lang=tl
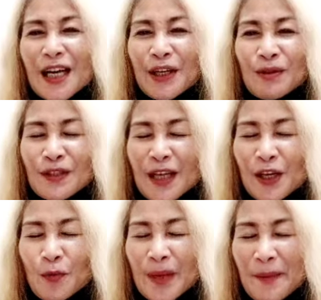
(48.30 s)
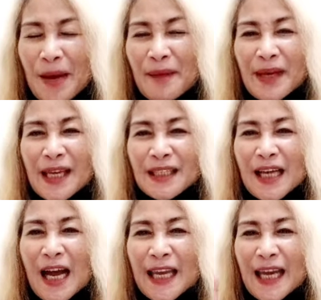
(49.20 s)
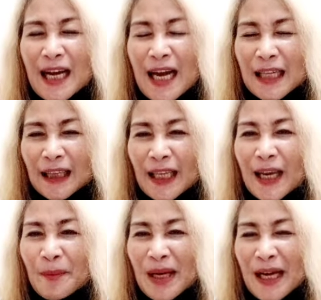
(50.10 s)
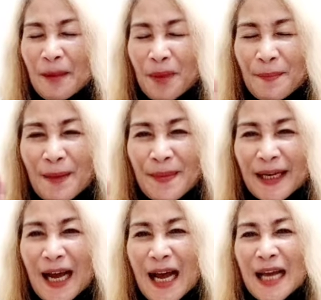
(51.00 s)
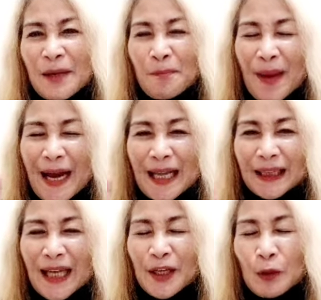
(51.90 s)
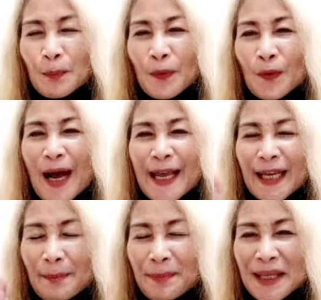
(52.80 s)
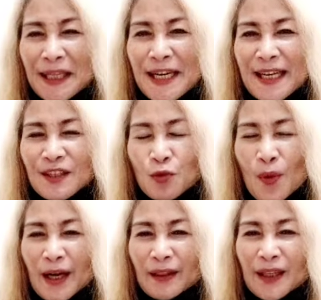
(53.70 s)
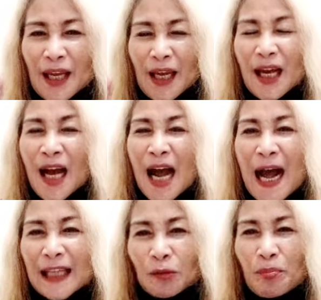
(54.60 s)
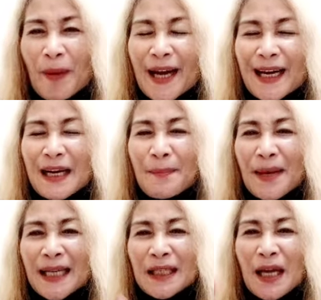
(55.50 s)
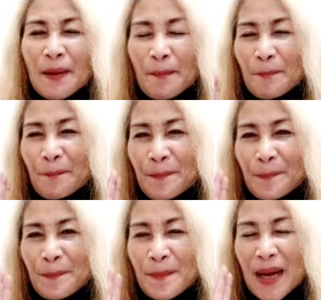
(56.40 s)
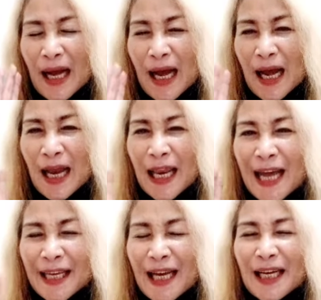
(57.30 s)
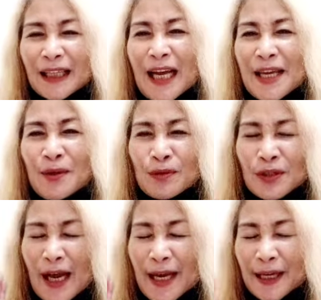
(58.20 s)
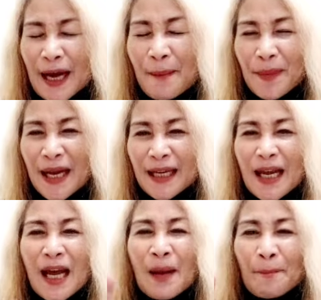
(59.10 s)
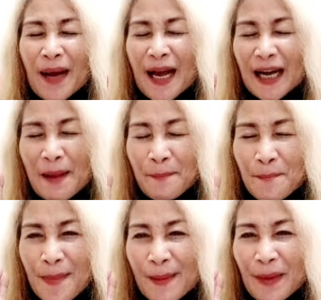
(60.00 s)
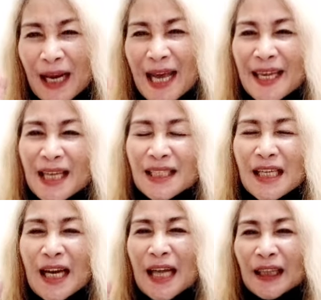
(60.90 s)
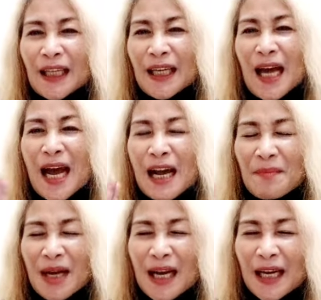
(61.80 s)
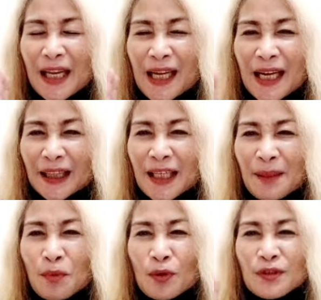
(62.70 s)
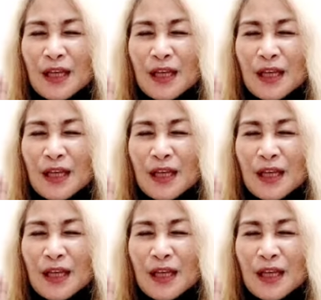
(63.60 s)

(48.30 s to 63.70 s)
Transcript: ngayon sa inyong mga mamis ay ang ating mga pamamaraan para tayo po ay kapitan ng swerte. At para naman makalaya na tayo sa kahirapan para mapalayas na natin ang mga negatibo sa